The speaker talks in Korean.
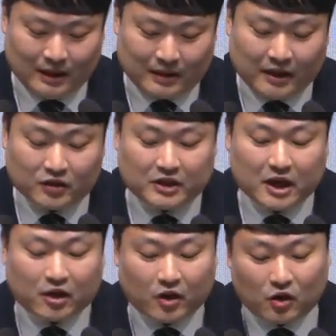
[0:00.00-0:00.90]
네, 이런 제
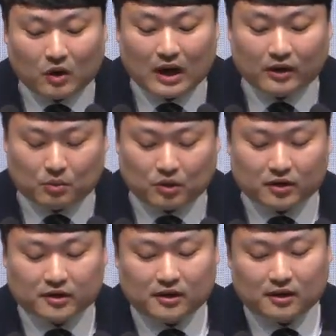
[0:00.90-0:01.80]
경험과
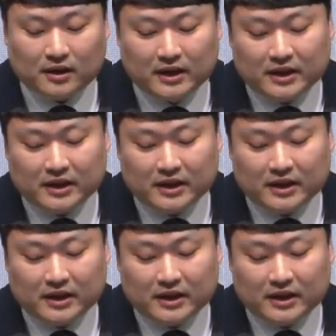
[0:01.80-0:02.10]
더불어서